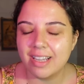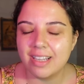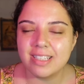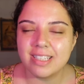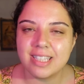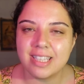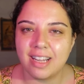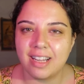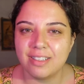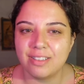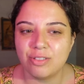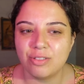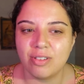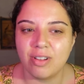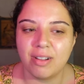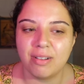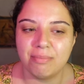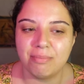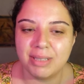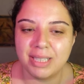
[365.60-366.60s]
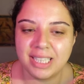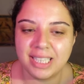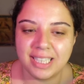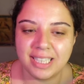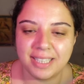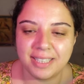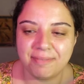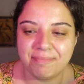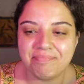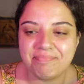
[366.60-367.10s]
Saat şu an
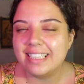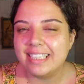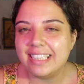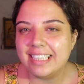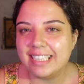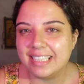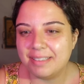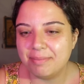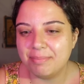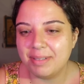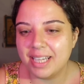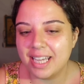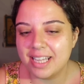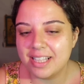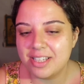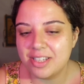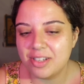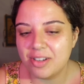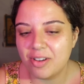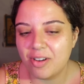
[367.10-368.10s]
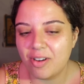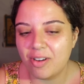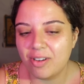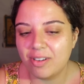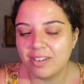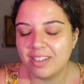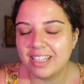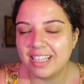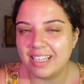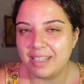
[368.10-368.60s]
5'e 20 geçiyor
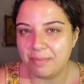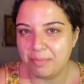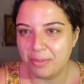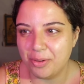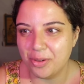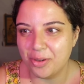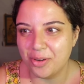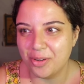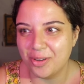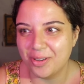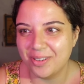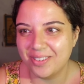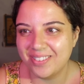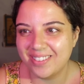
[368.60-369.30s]
klip günü.